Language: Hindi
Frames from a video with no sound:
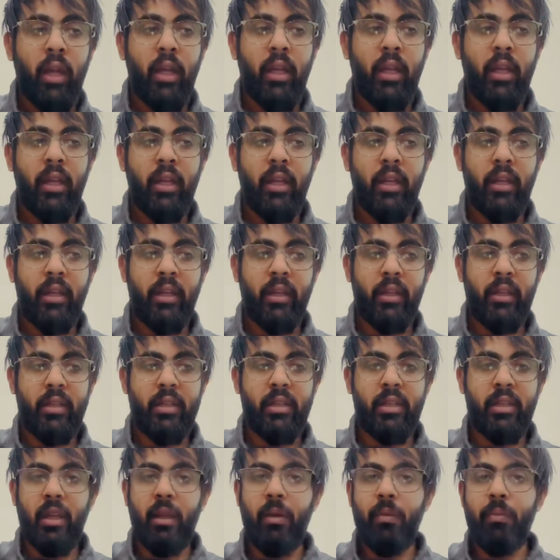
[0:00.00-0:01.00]

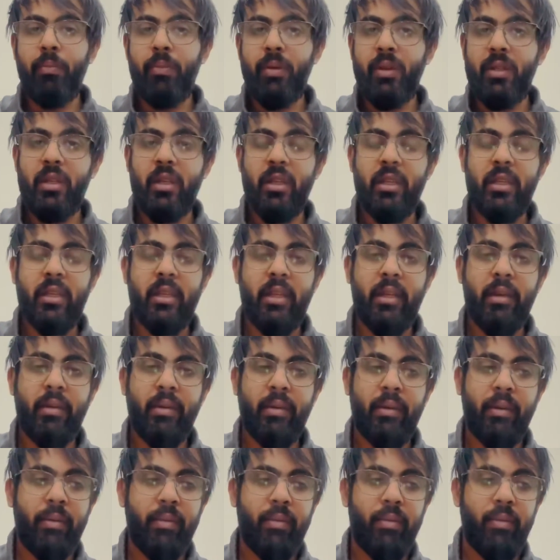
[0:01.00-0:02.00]
स्टेट बिजनेस है
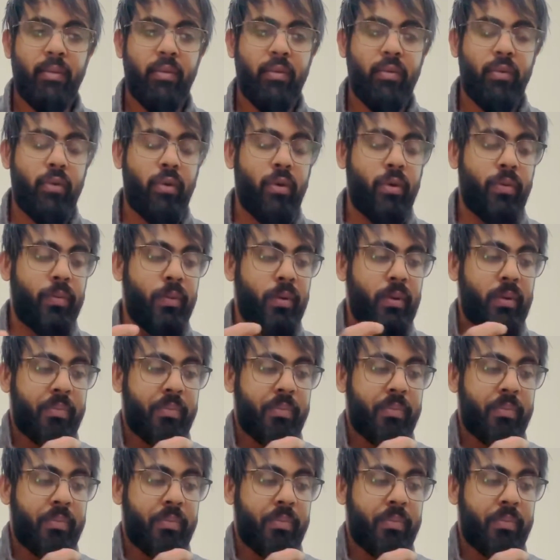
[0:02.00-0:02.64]
वो